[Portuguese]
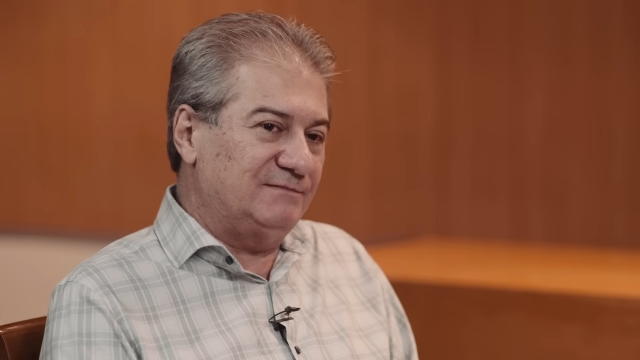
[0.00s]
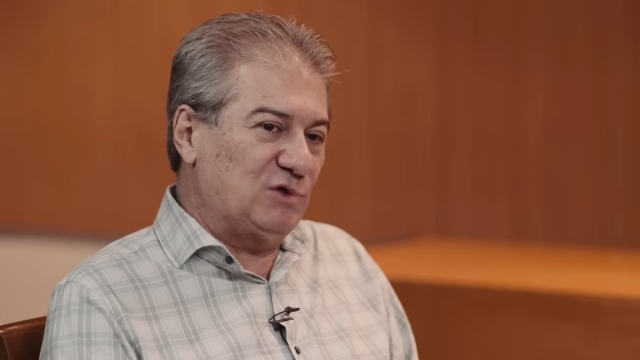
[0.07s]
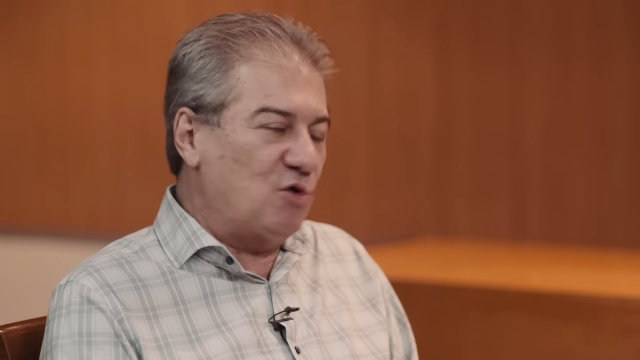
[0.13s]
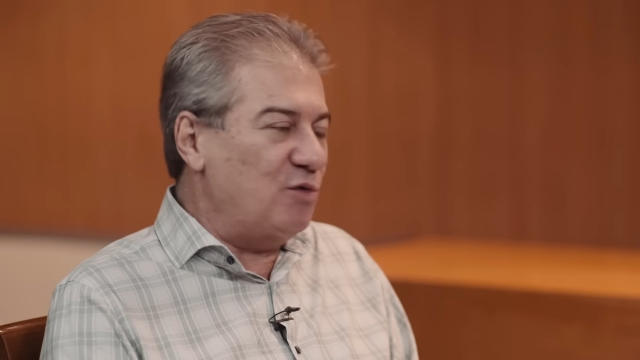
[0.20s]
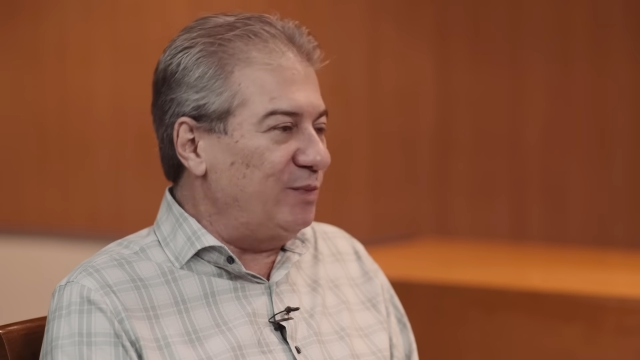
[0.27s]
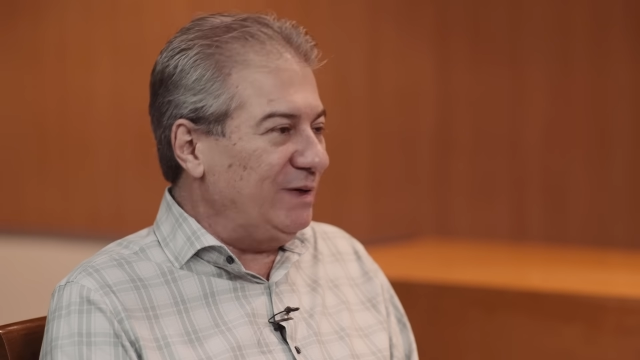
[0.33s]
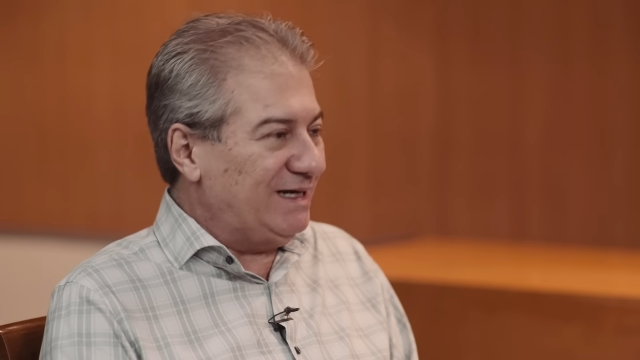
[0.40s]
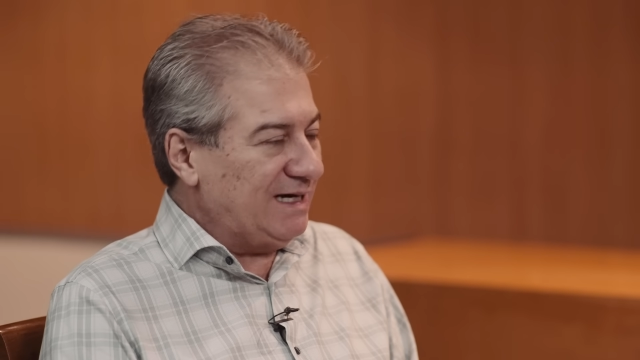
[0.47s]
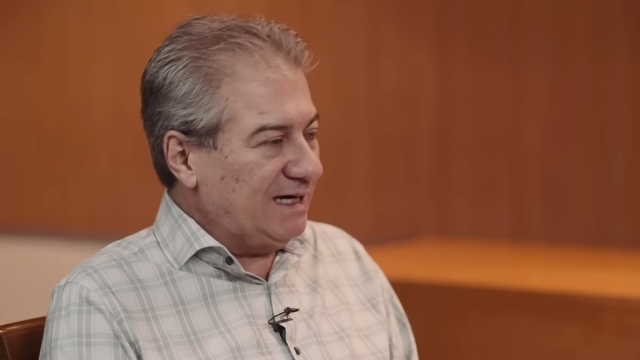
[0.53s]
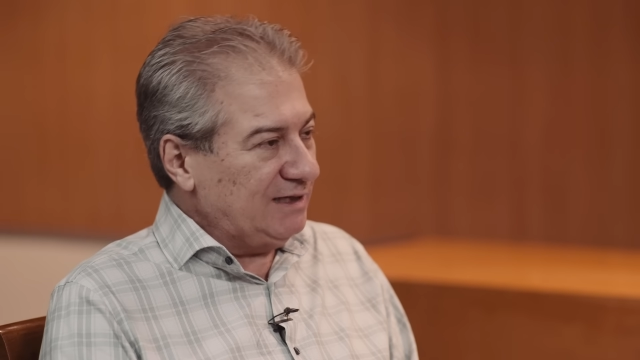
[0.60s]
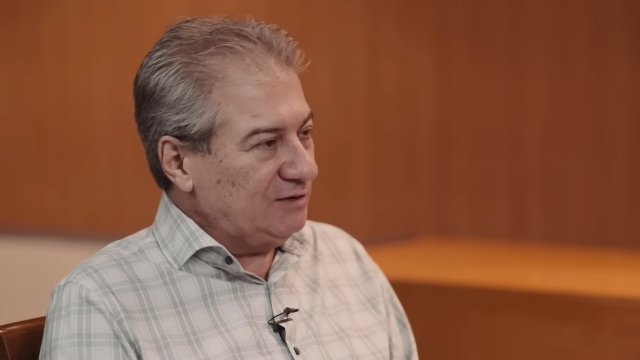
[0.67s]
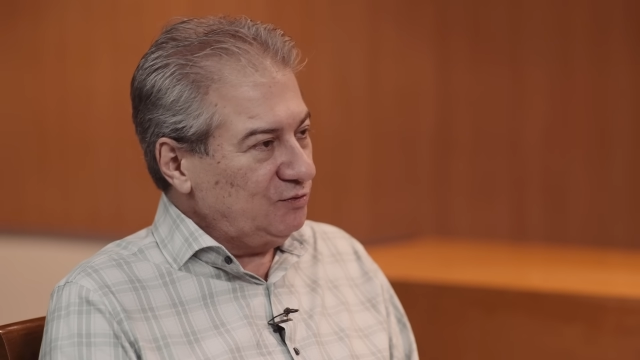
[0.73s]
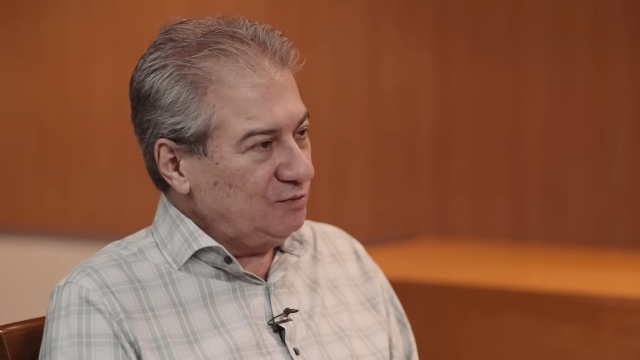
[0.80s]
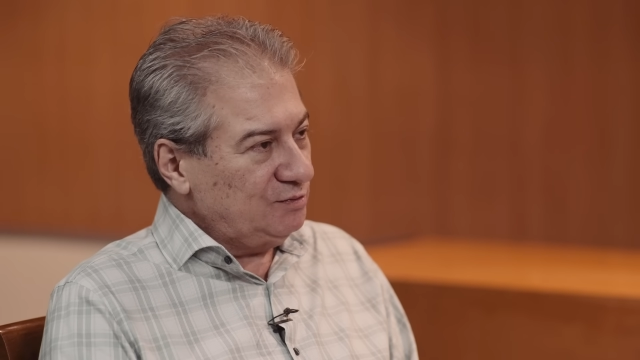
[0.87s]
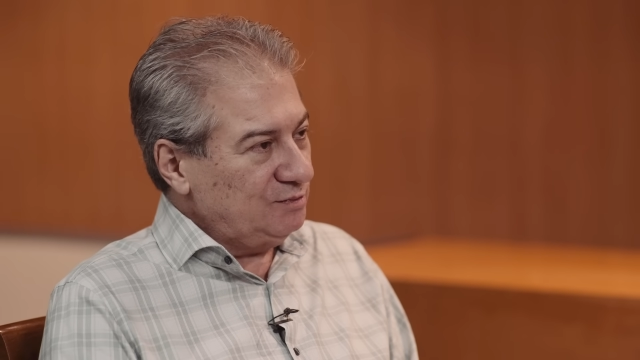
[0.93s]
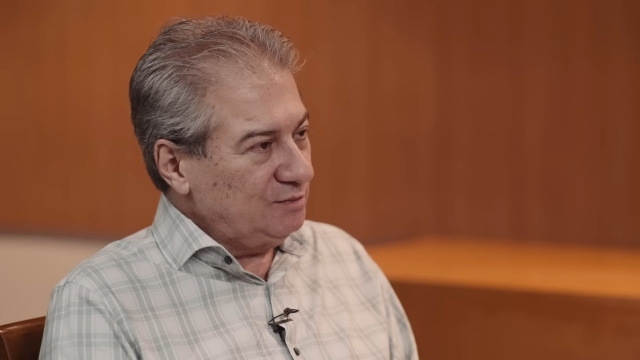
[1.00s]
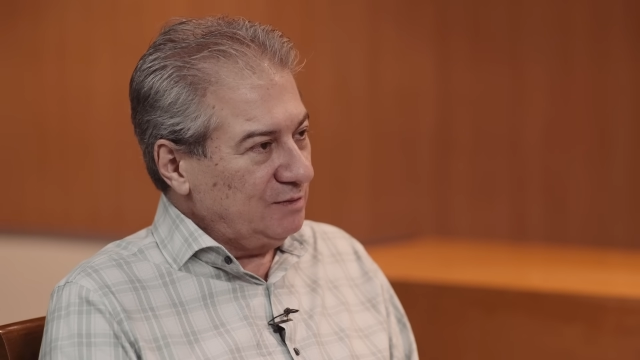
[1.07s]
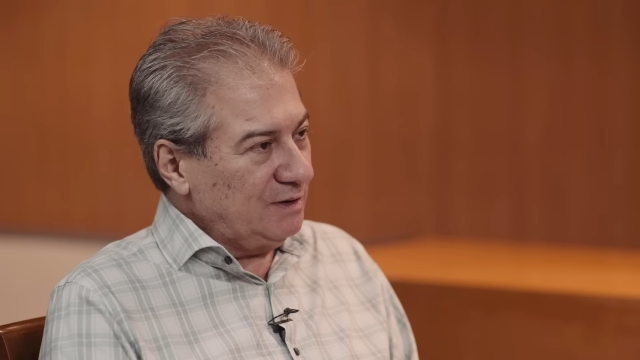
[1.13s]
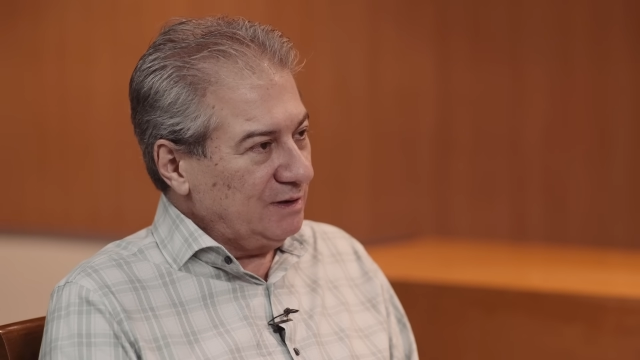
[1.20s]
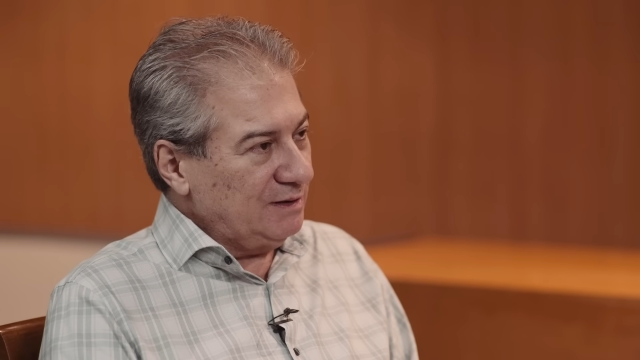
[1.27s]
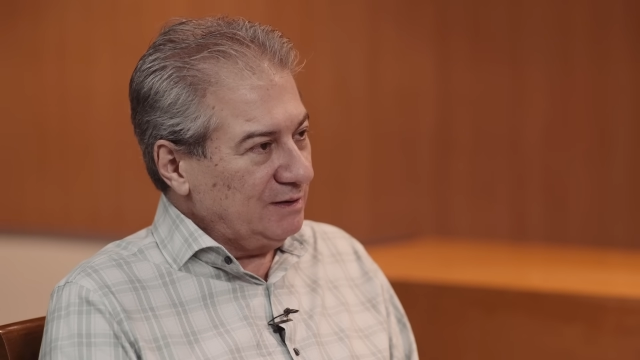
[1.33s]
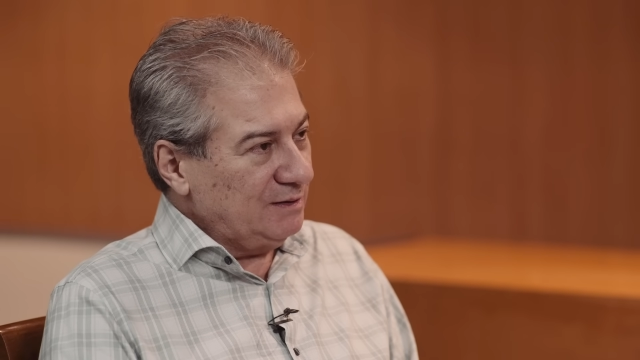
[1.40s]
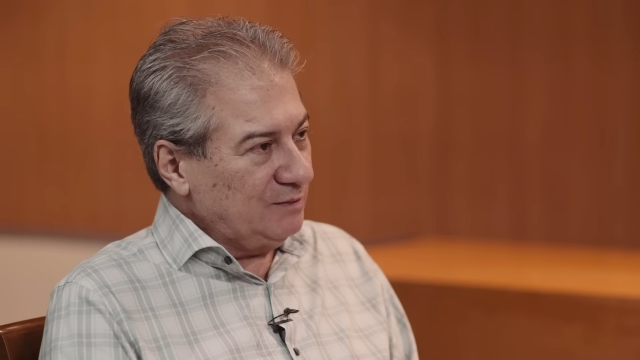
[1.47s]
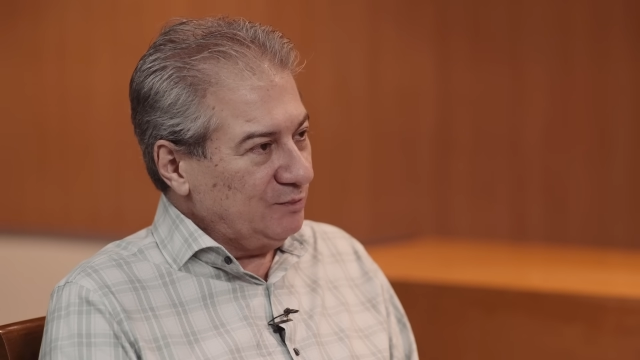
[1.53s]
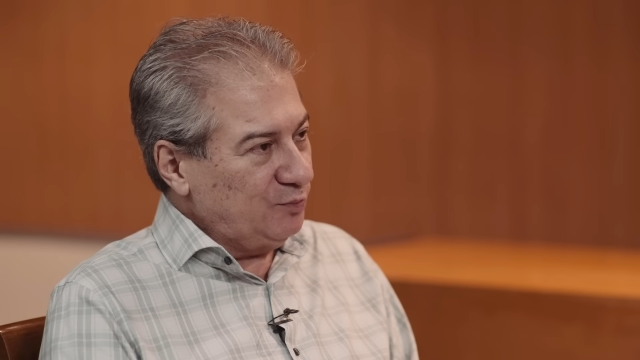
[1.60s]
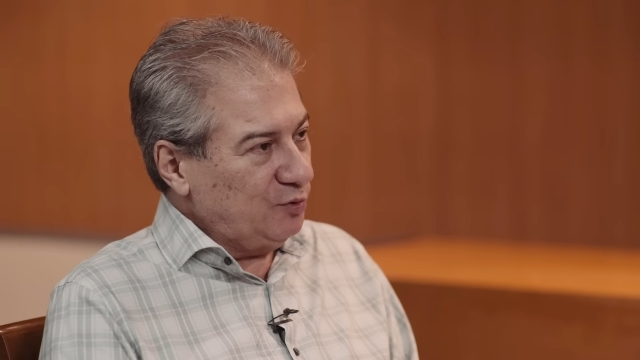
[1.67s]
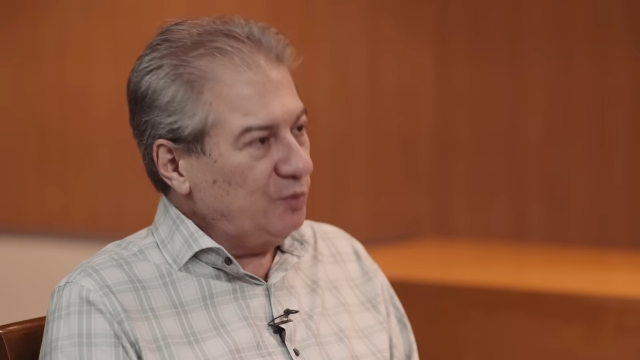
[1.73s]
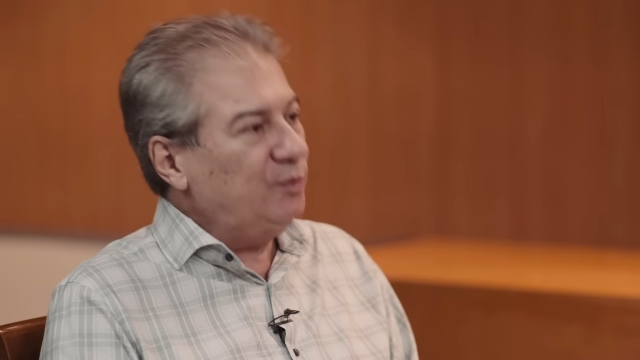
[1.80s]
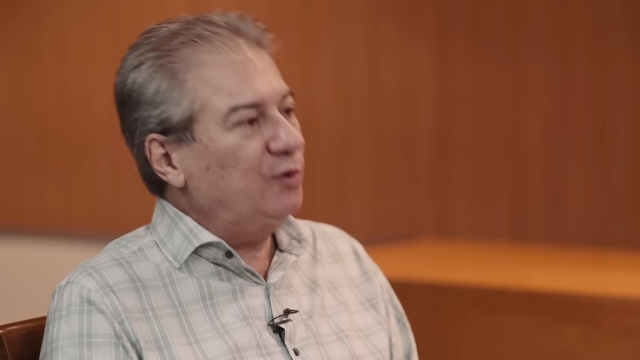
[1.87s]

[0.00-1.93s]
complicado por